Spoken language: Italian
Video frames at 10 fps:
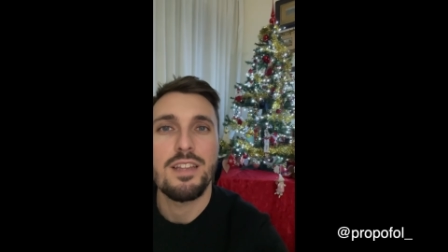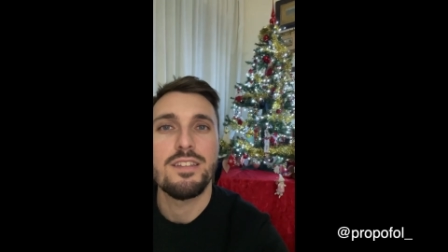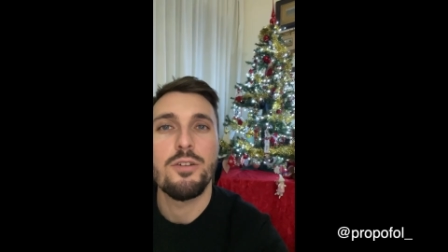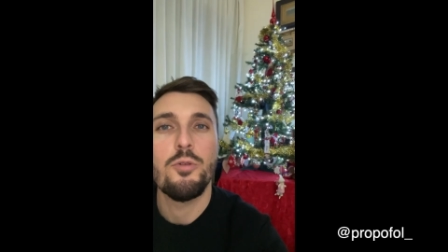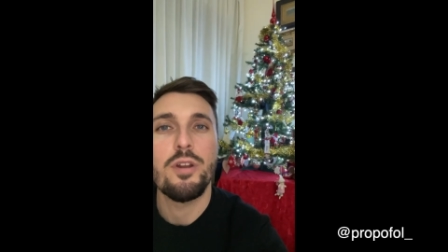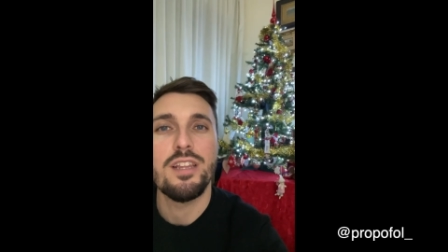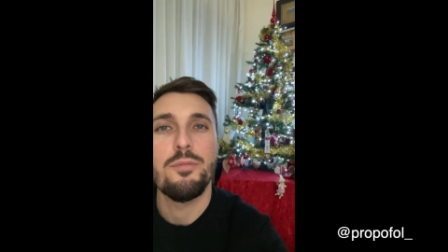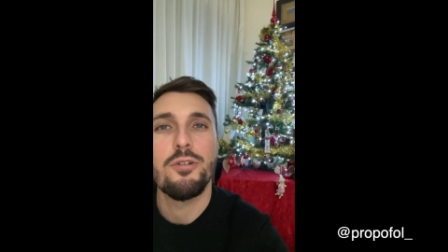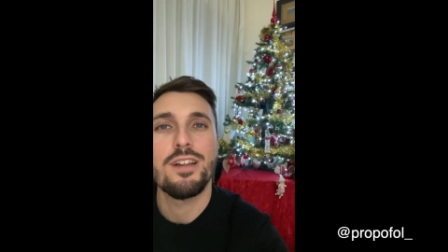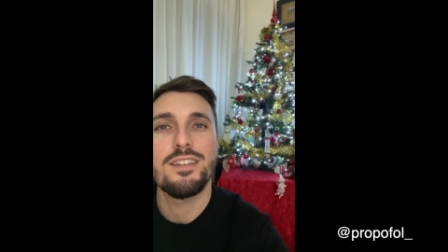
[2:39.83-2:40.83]
Tanti auguri
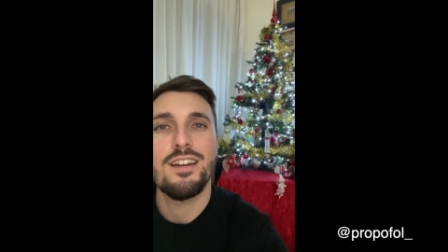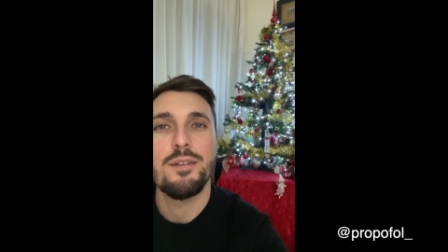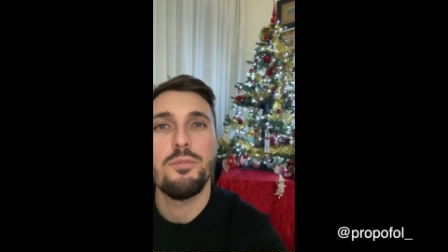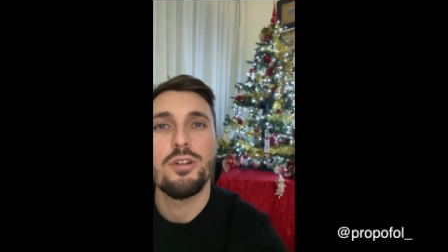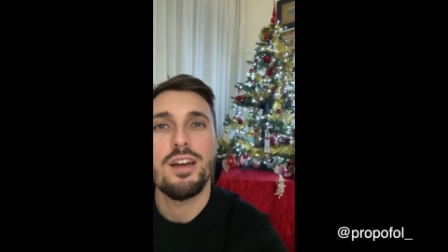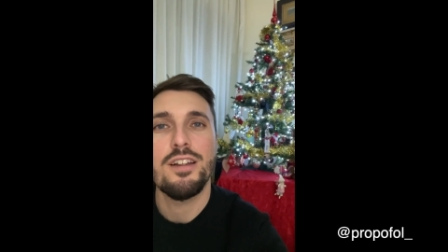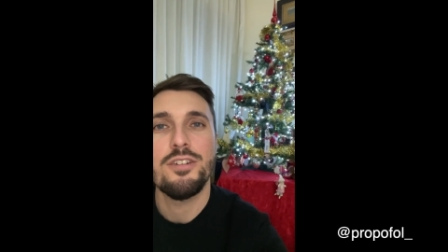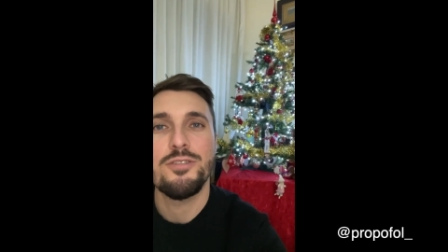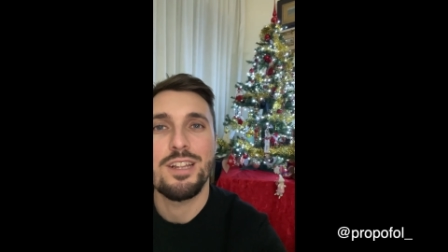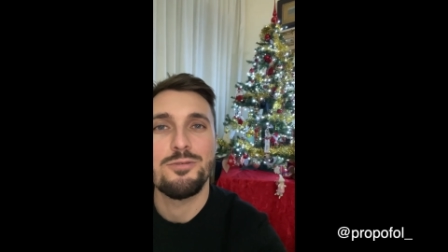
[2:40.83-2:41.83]
di buon Natale e buon
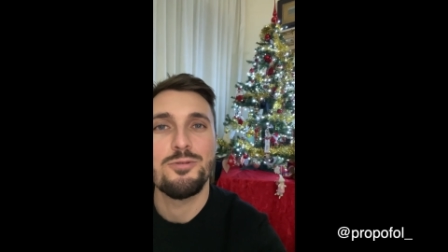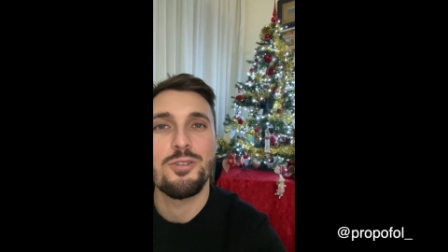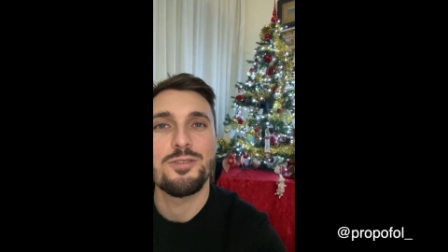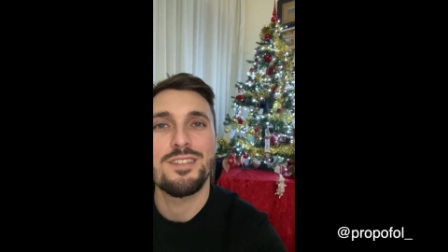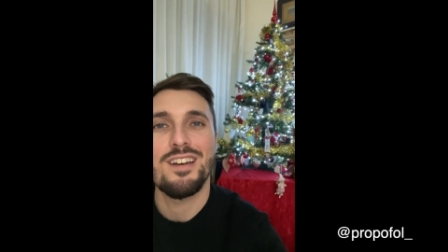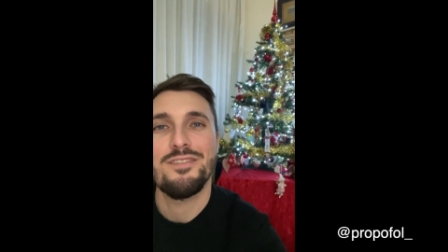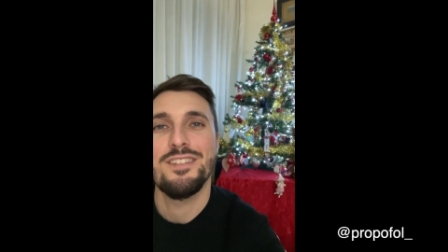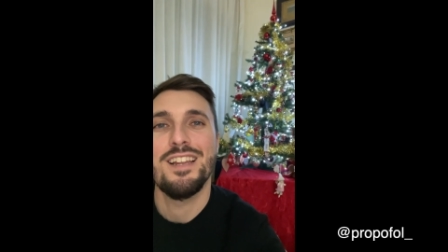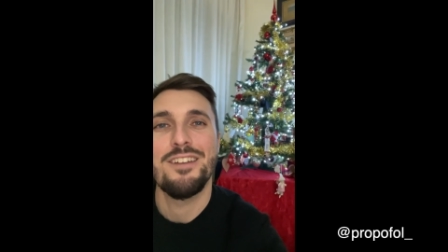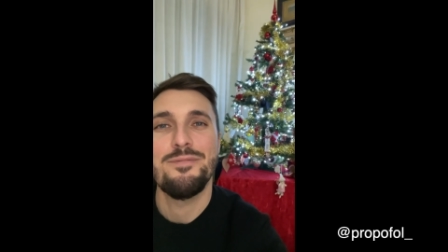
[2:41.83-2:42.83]
anno da tutto lo
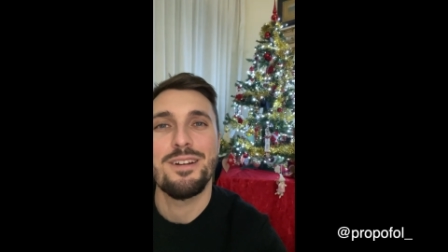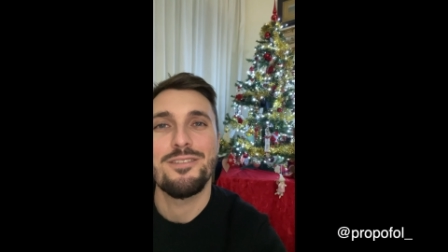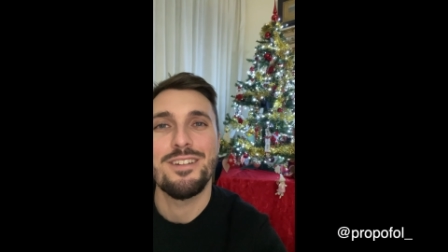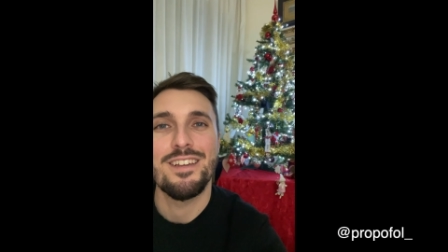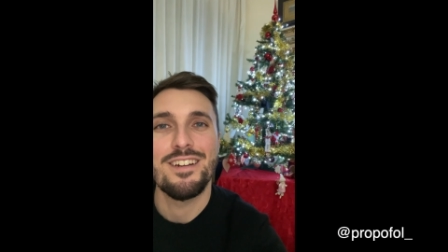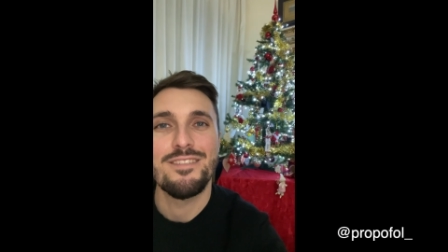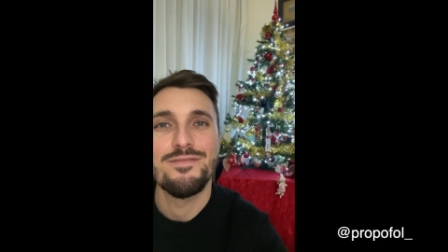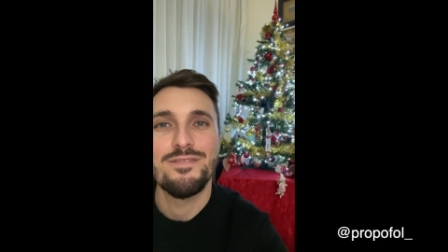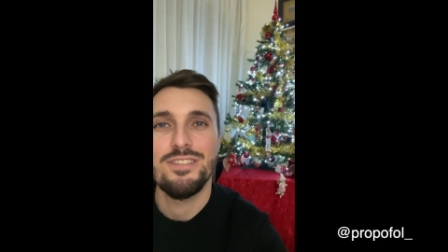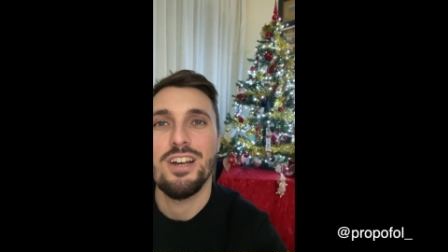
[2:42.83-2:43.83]
staff di Live Bianconera.
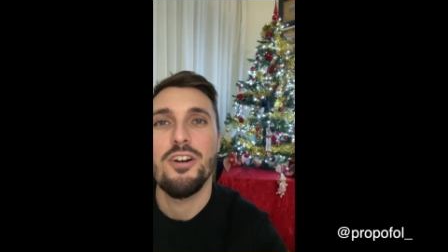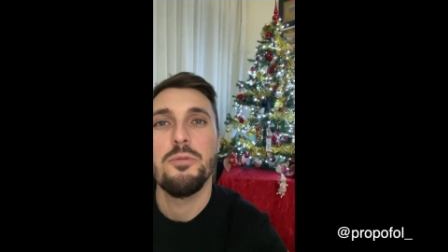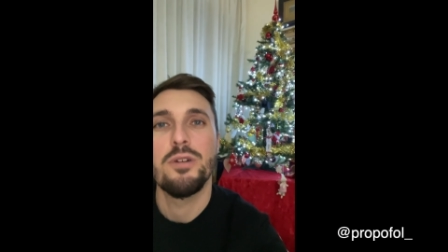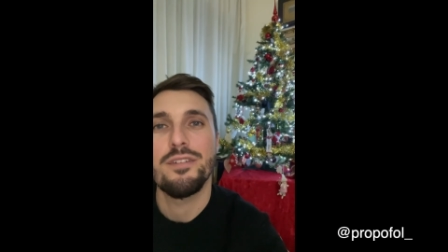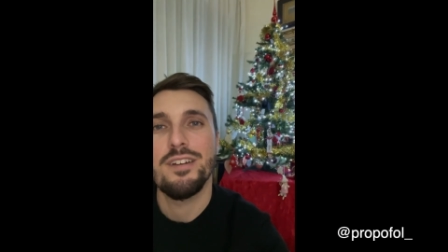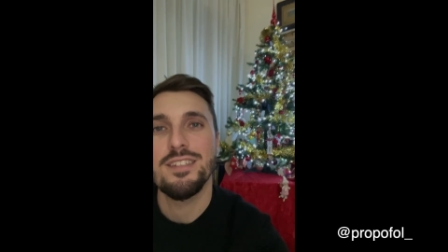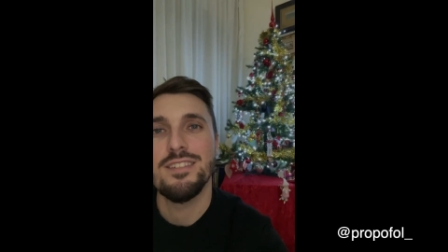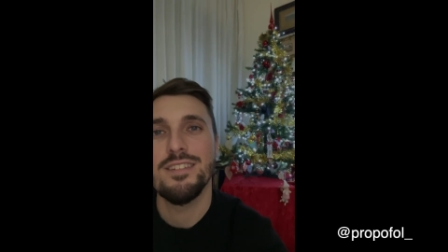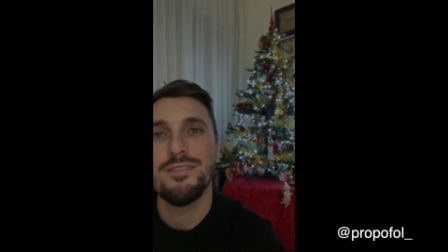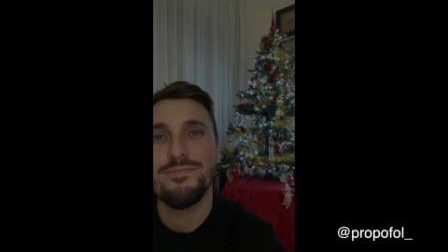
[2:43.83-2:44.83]
Ciao, buone
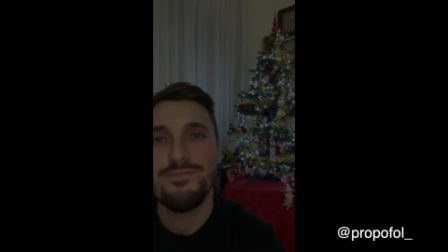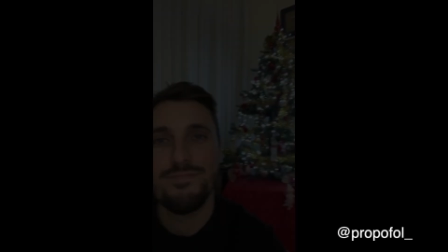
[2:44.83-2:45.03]
feste.